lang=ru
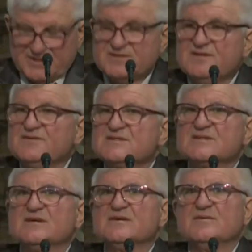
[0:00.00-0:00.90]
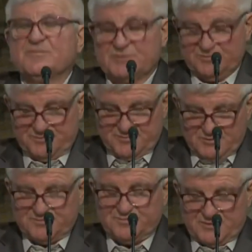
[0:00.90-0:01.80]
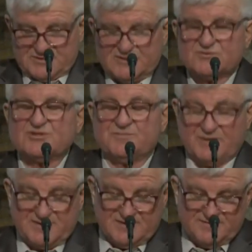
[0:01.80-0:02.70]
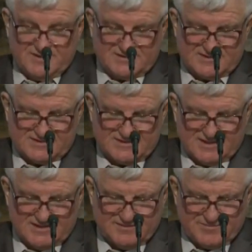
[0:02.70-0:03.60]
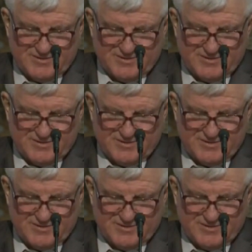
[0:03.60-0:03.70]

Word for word: противиться, а потом ну, просто уже противница стала.